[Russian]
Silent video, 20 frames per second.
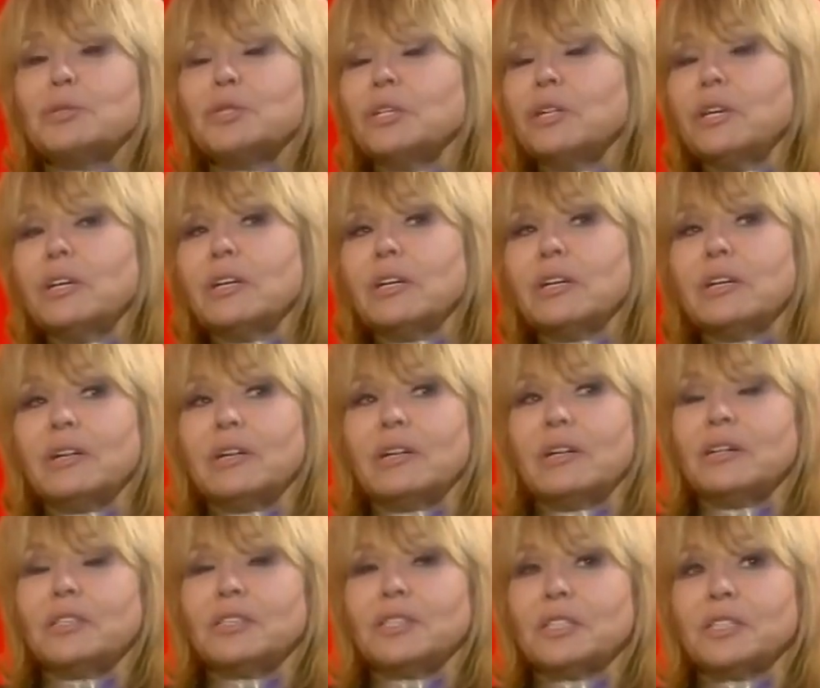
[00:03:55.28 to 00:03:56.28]

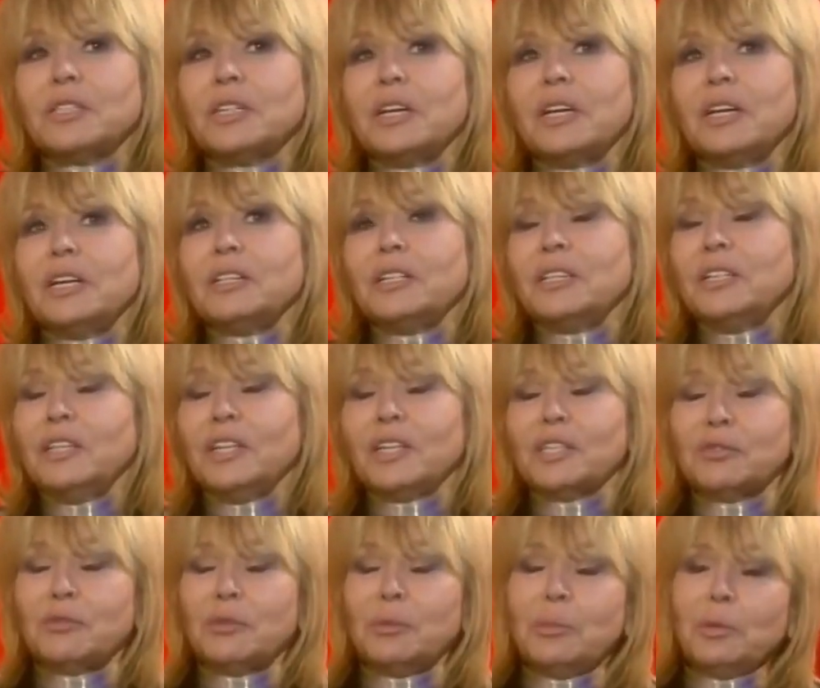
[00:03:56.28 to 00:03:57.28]
вообще, честно говоря, это не
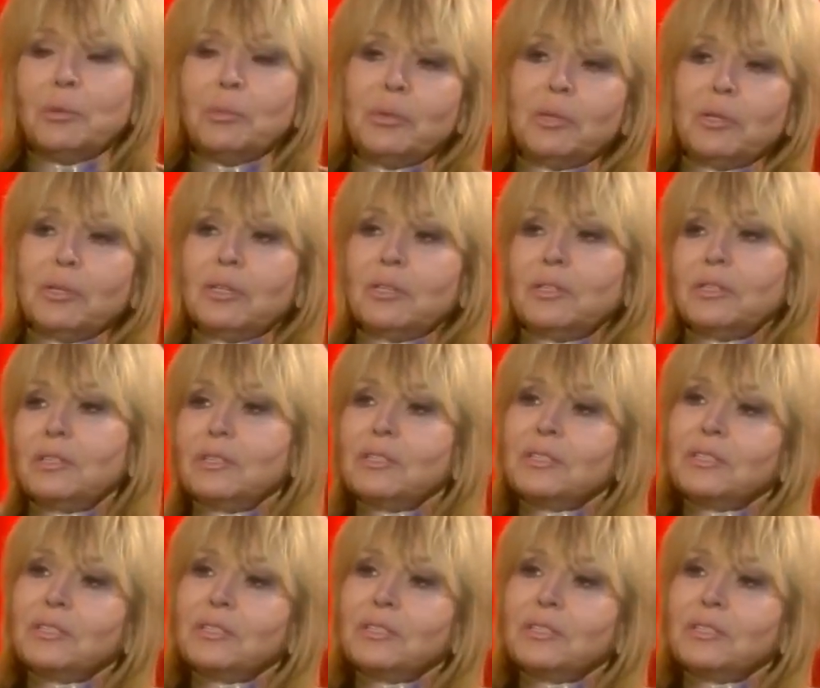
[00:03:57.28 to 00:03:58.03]
наш выбор был.